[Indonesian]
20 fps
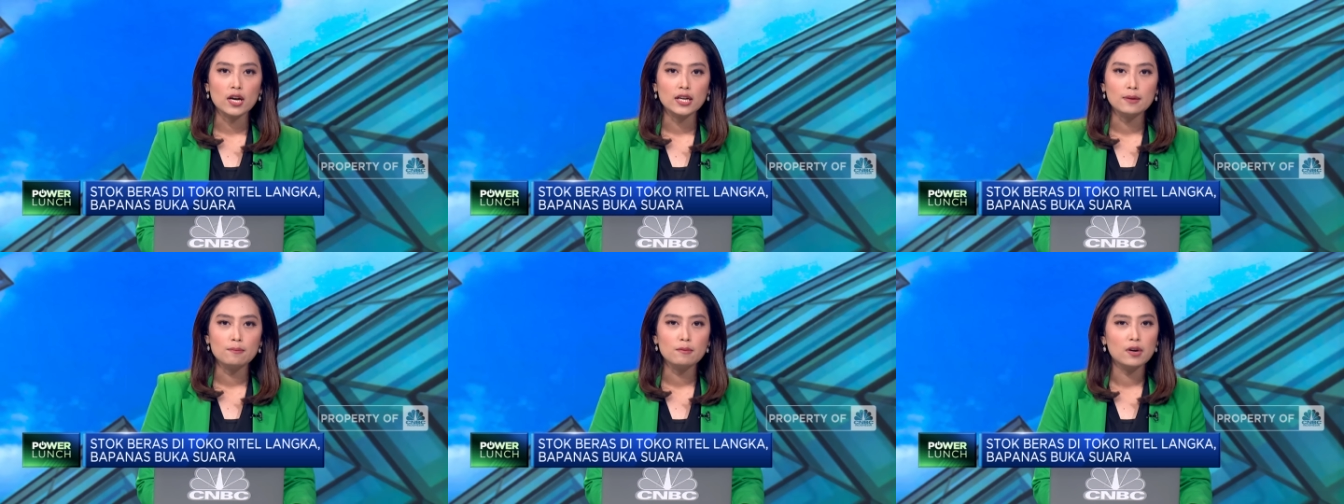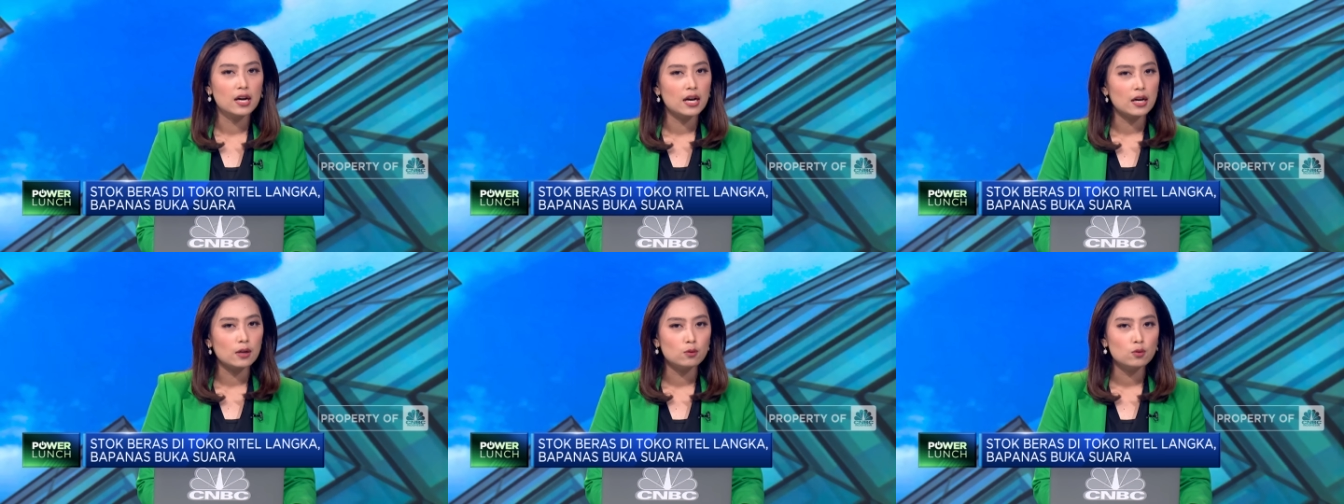Adi
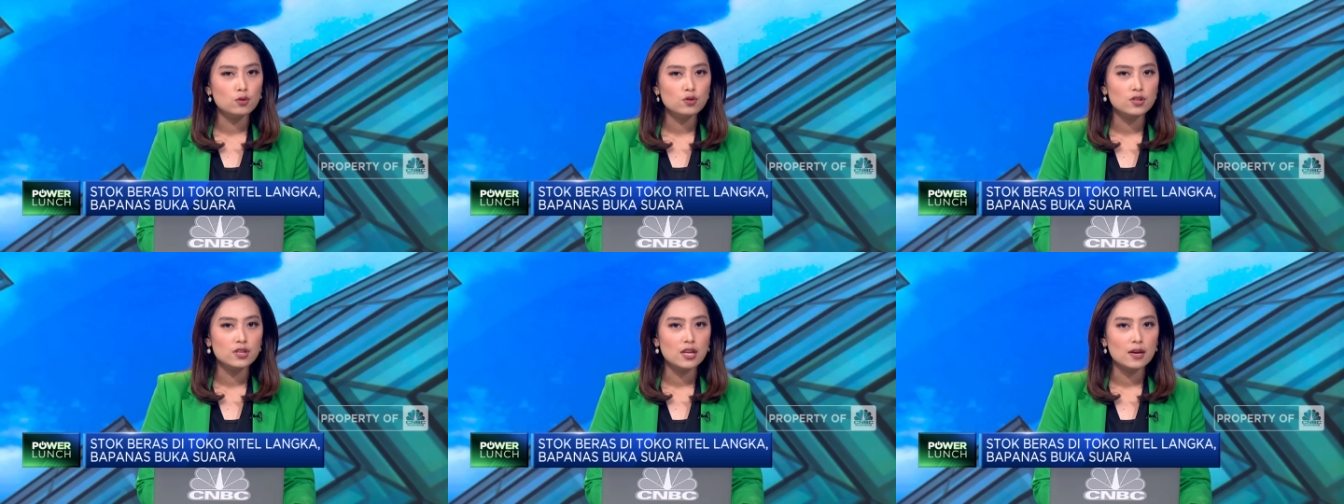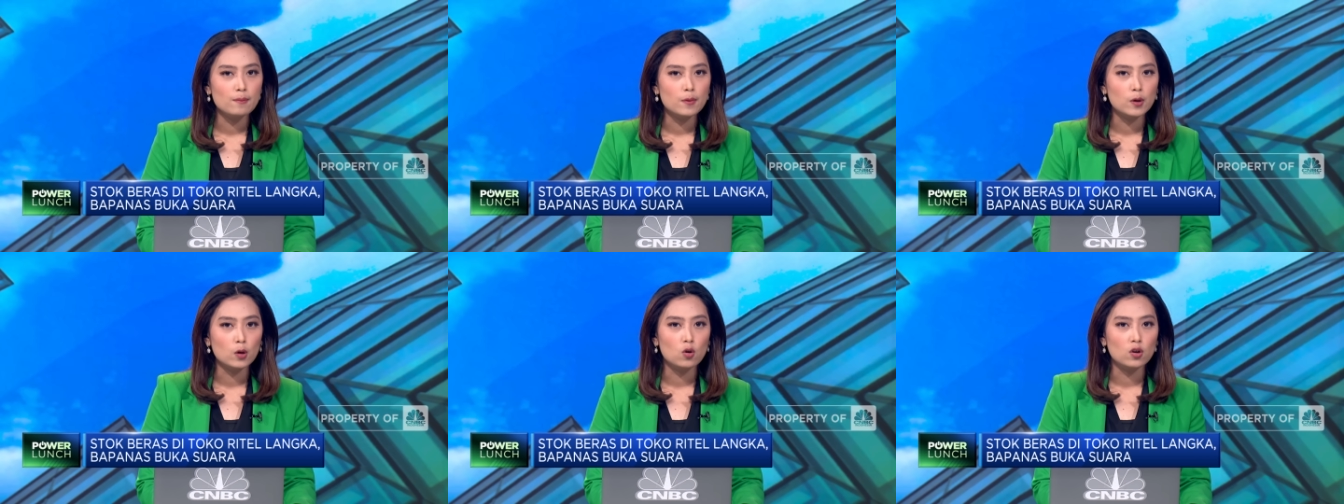mengaku
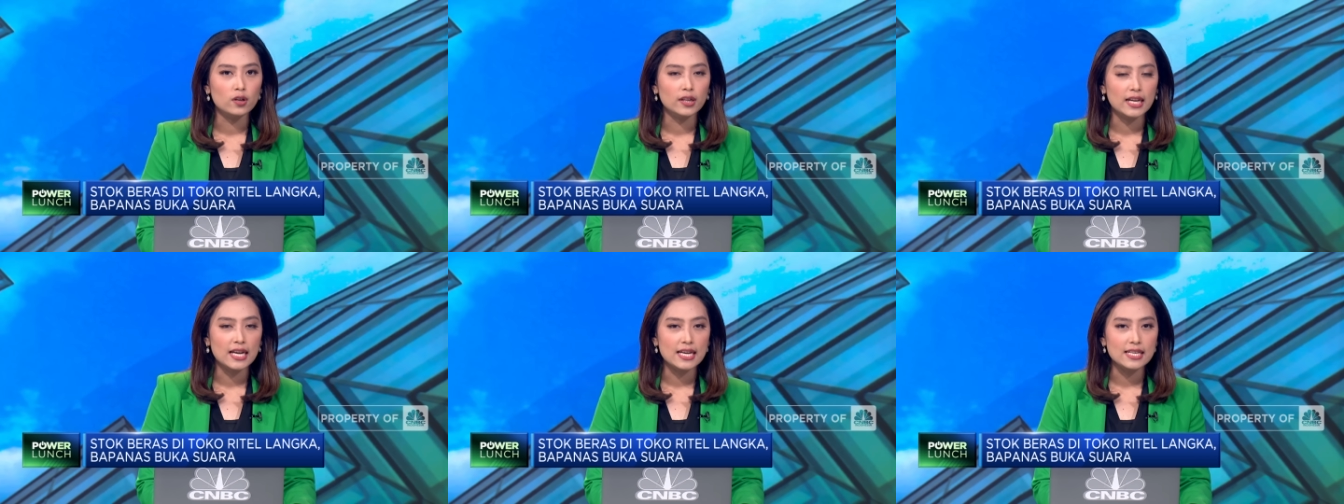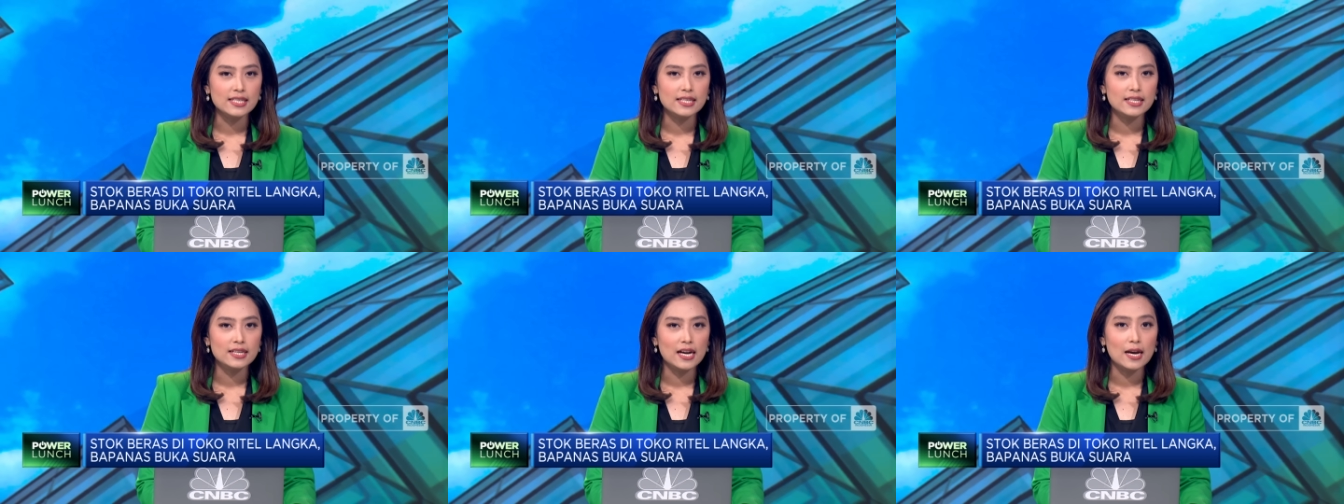sedang
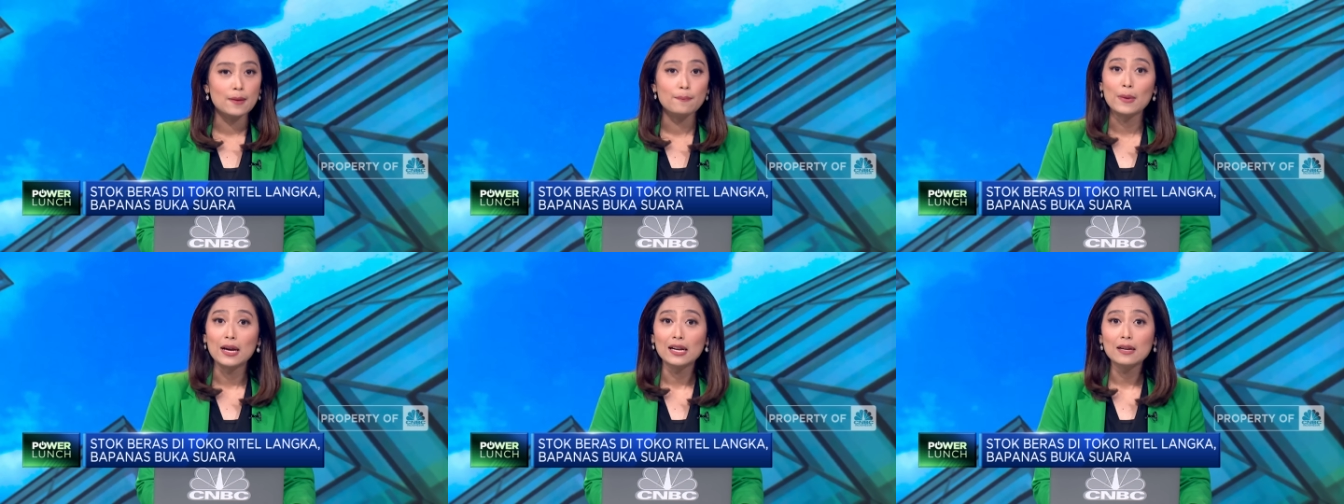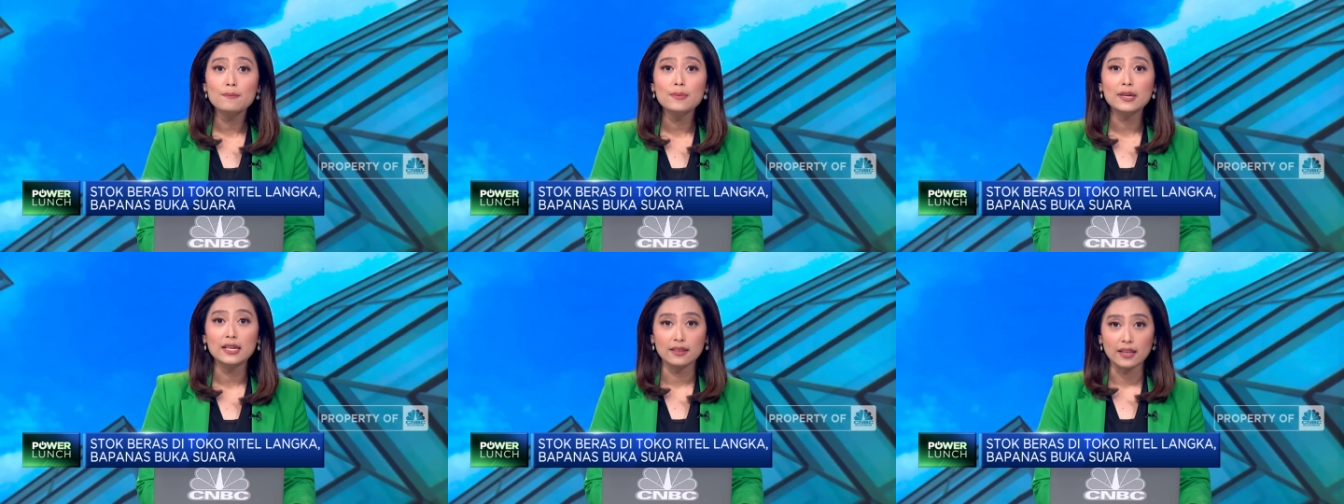berkoordinasi dengan
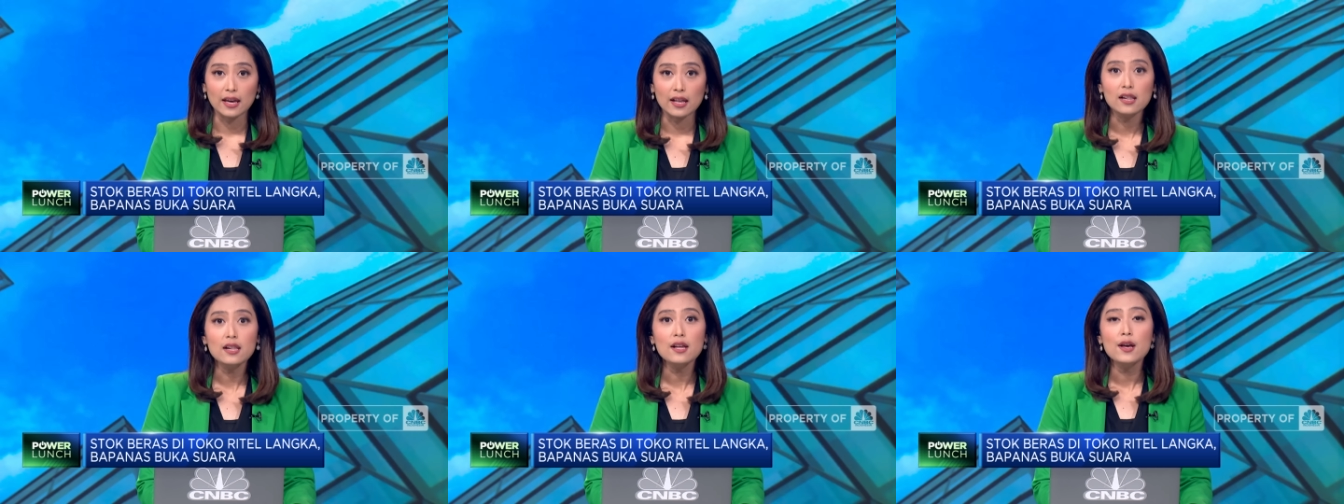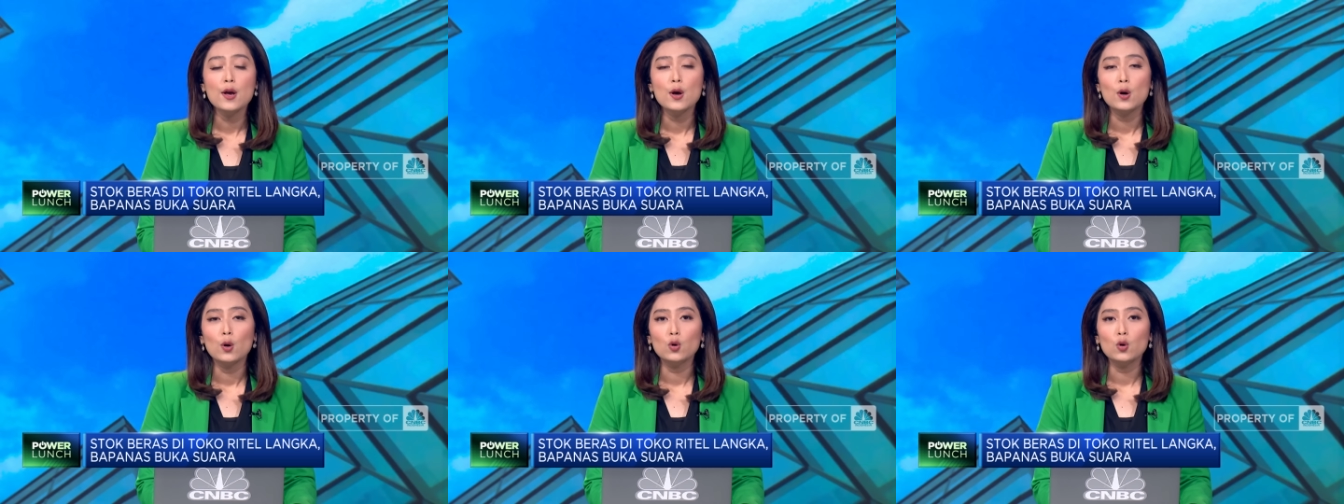para retail